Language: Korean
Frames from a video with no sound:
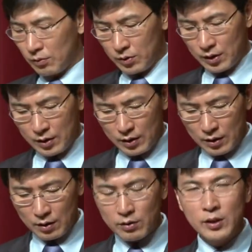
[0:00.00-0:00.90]

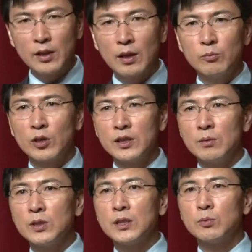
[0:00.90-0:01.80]
우리 승현이
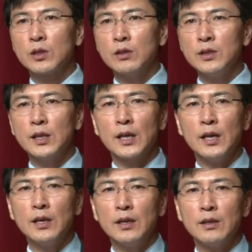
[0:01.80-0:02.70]
사무관님이 직접
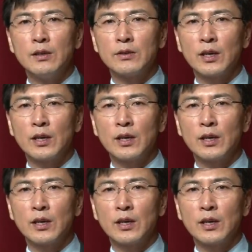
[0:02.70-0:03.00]
현장에 어,